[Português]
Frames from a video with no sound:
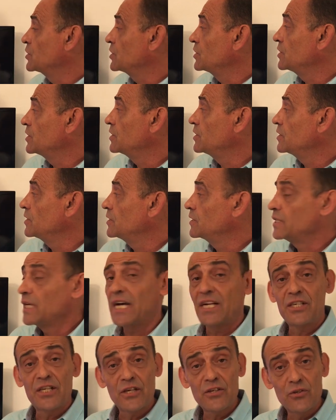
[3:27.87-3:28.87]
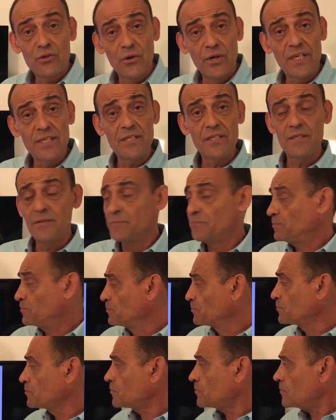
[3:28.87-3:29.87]
de radiações.
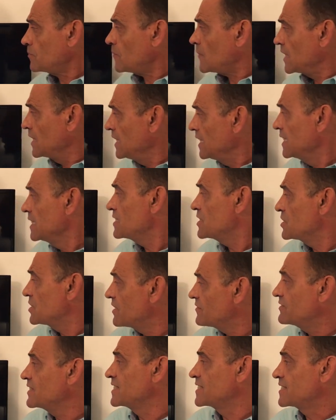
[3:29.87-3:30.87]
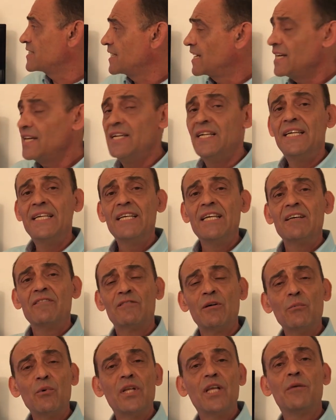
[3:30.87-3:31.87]
E antes de avançar,
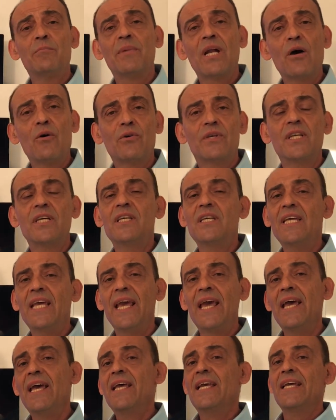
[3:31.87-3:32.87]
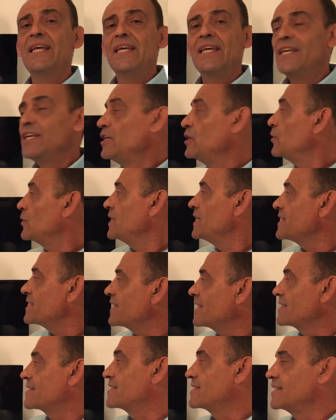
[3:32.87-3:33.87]
vamos lembrar o que, que é
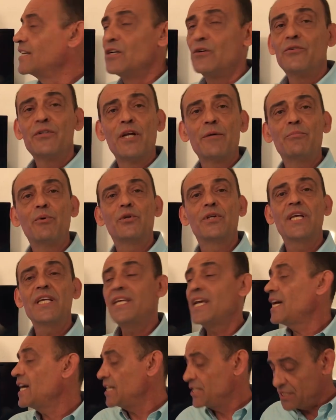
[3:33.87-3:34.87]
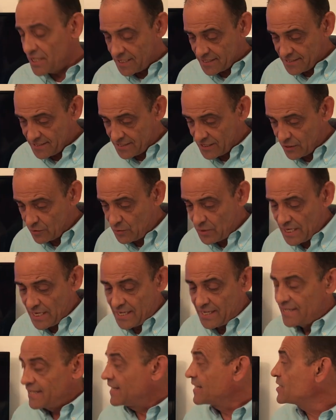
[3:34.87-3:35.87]
ionização, né? Por que, que a radiação
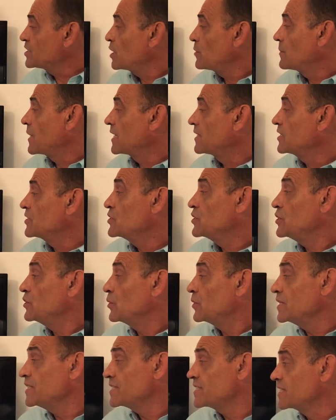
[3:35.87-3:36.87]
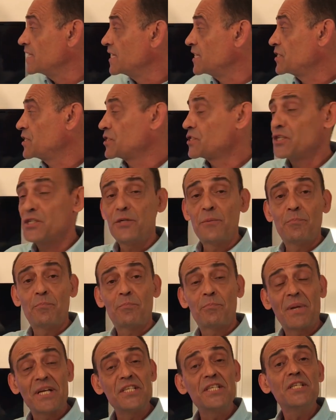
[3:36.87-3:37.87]
é chamada de ionizante? A gente,
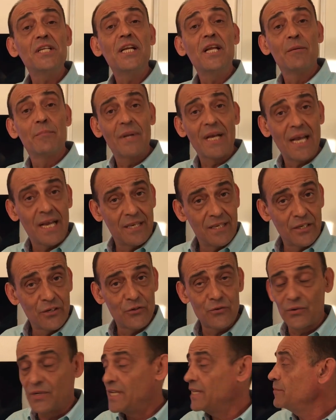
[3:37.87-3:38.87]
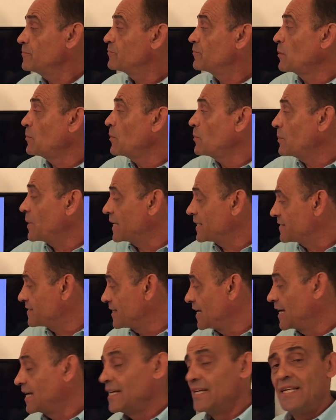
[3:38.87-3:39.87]
Para a gente lembrar isso, né, vamos
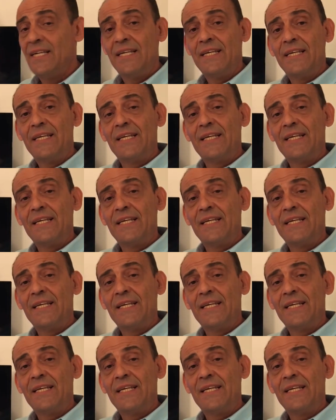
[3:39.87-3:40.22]
passar